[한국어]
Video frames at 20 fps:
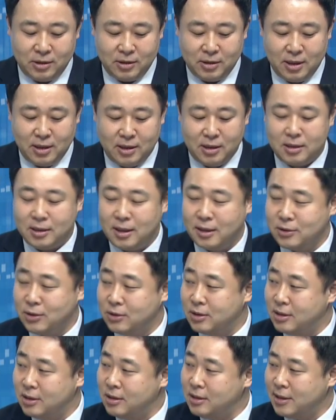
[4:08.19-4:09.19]
이제 2차
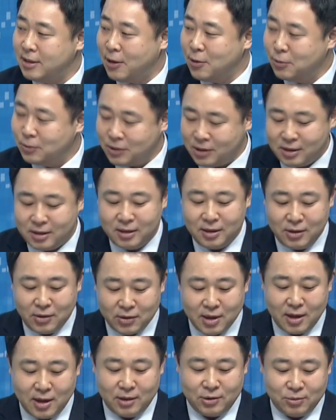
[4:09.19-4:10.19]
전지, 네옴시티
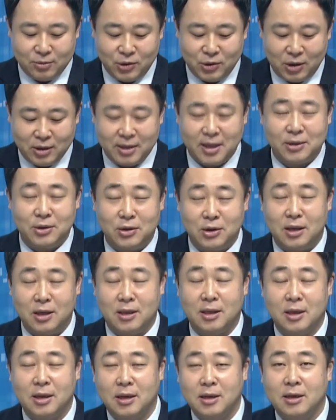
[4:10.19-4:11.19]
여기가 좀 절대적인